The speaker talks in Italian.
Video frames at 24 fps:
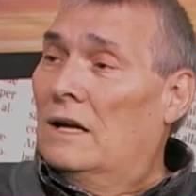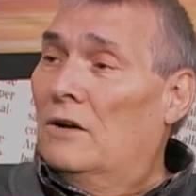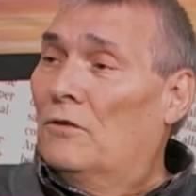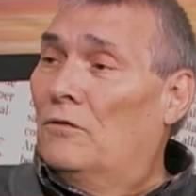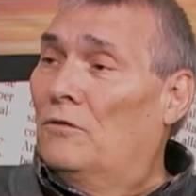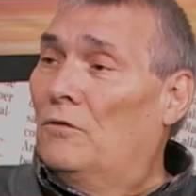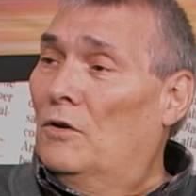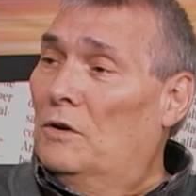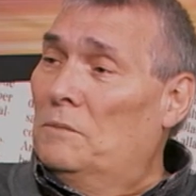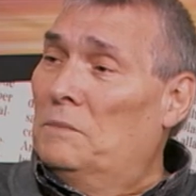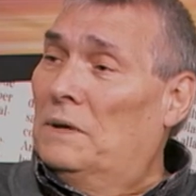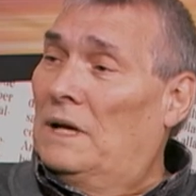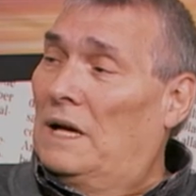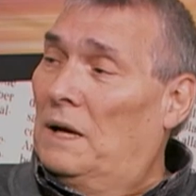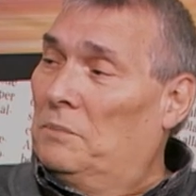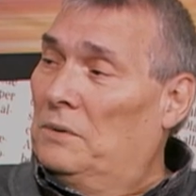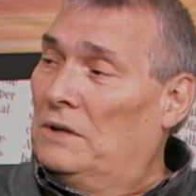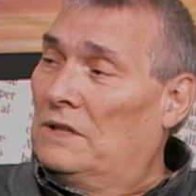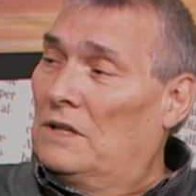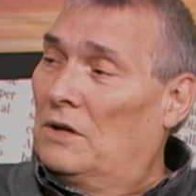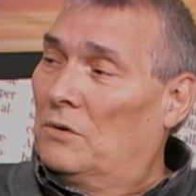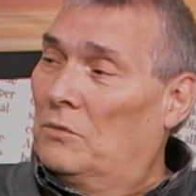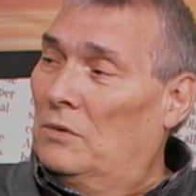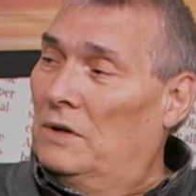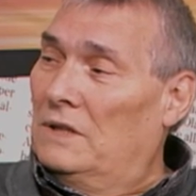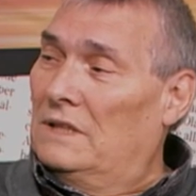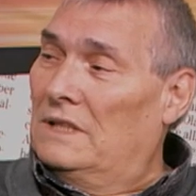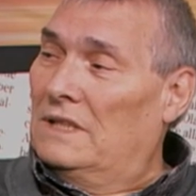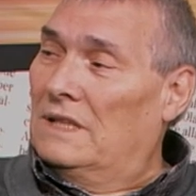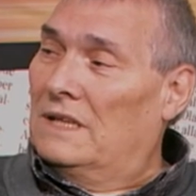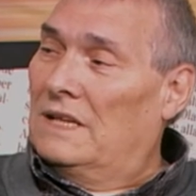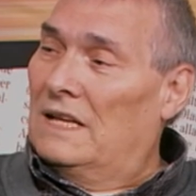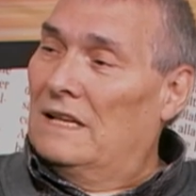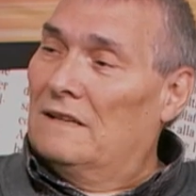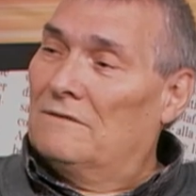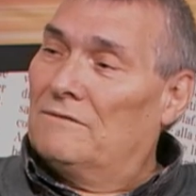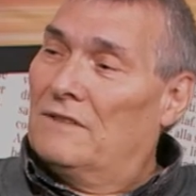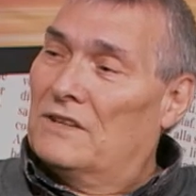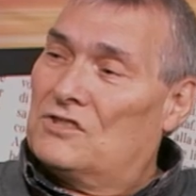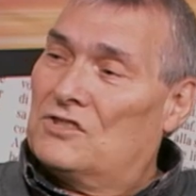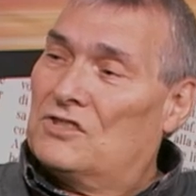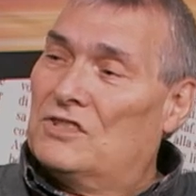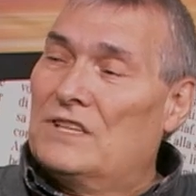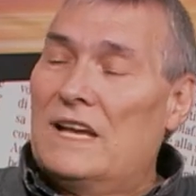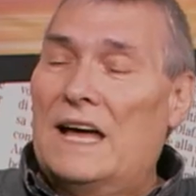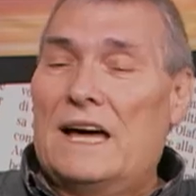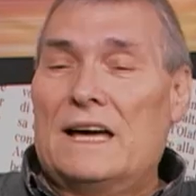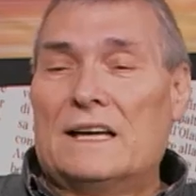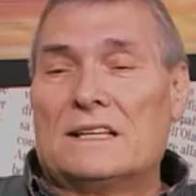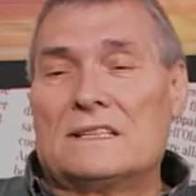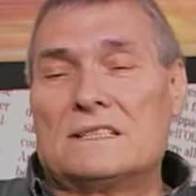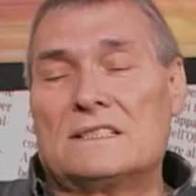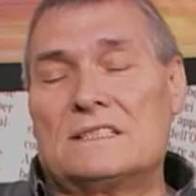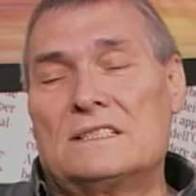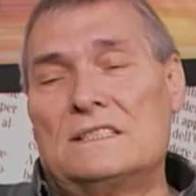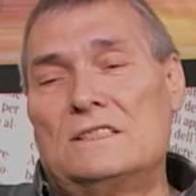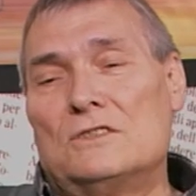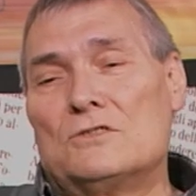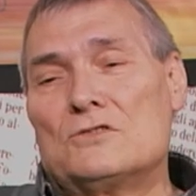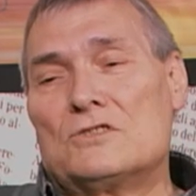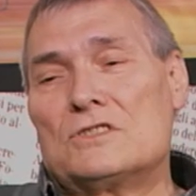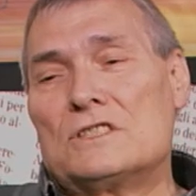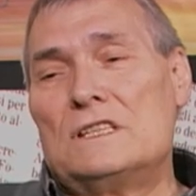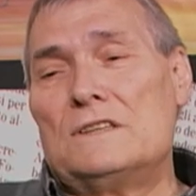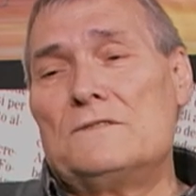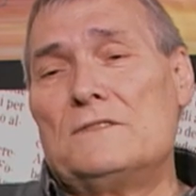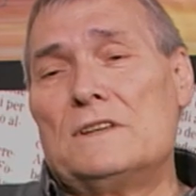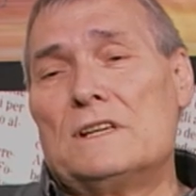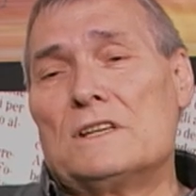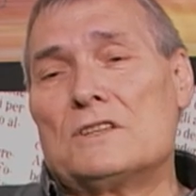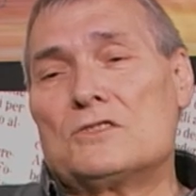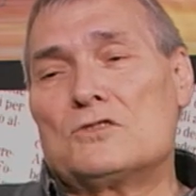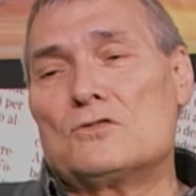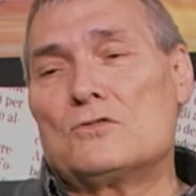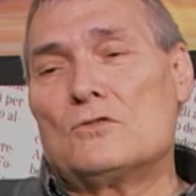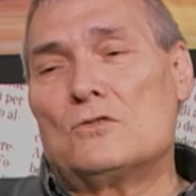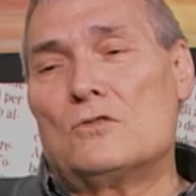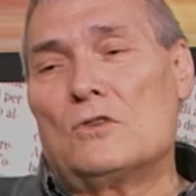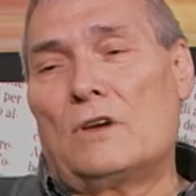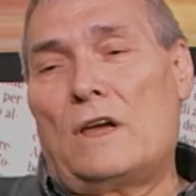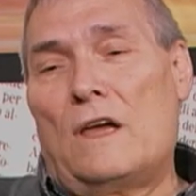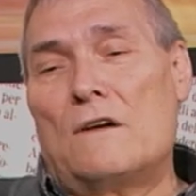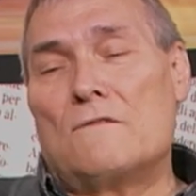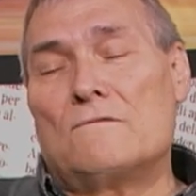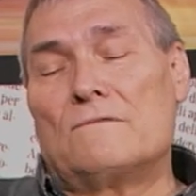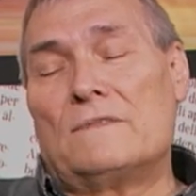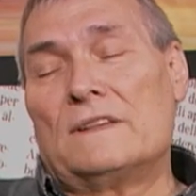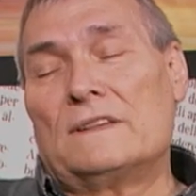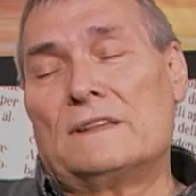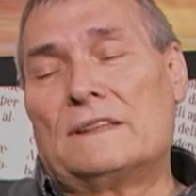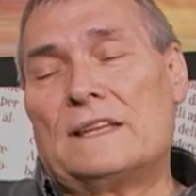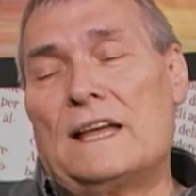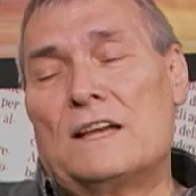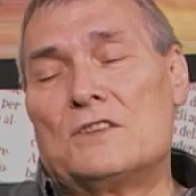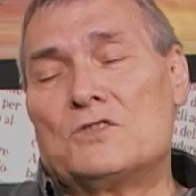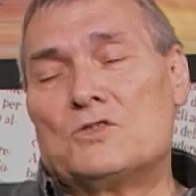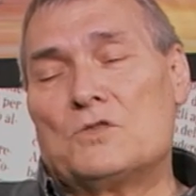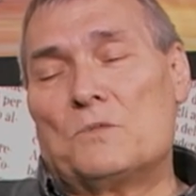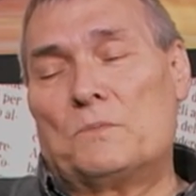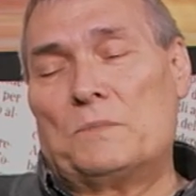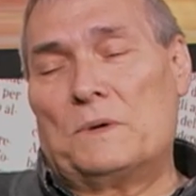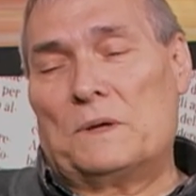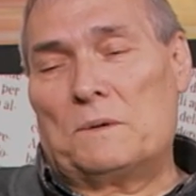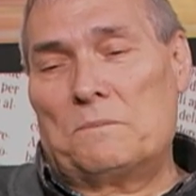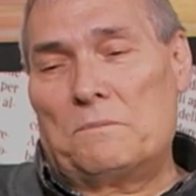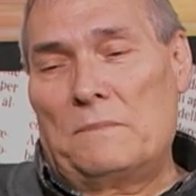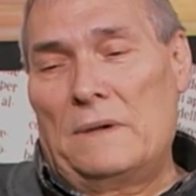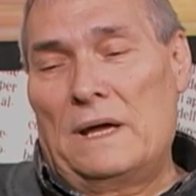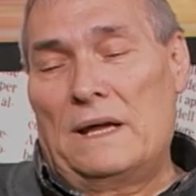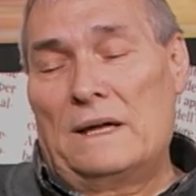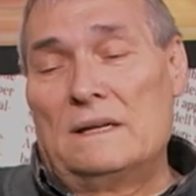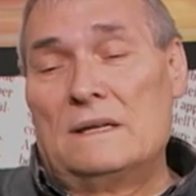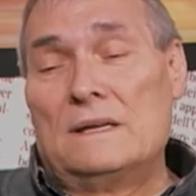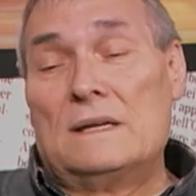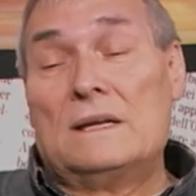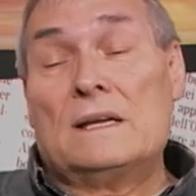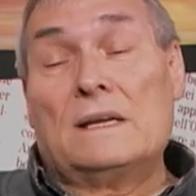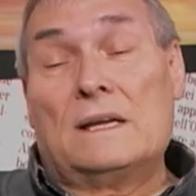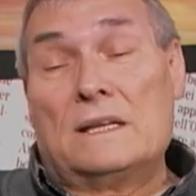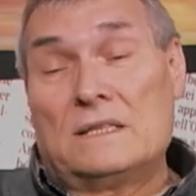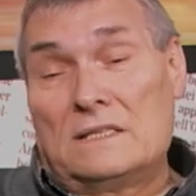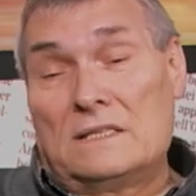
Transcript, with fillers: Voi mi capite quindi che il vaccinarsi non significa solo che è un vantaggio per me, che